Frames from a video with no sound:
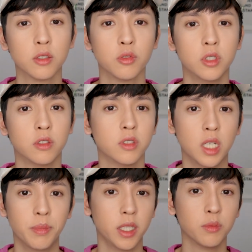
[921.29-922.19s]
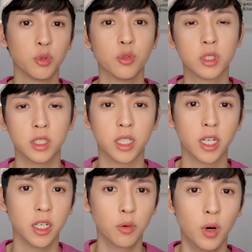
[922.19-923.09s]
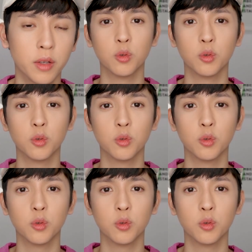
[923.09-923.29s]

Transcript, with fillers: 所以就是也没这么多时间可以玩。